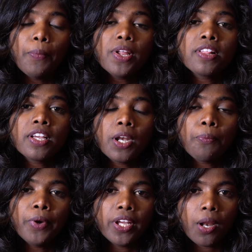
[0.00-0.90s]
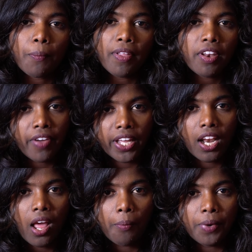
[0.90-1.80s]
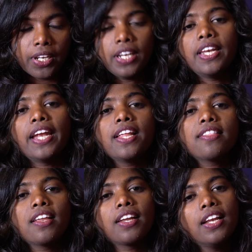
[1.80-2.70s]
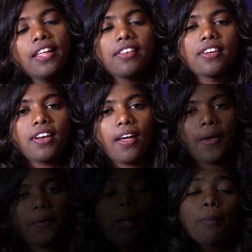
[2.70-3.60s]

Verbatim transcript: எப்படி சிகரெட் பிடிக்கிற மாதிரி வைக்கலாம் அப்படின்னு நெட்டிசன்கள் எதிர்க்கிறாங்க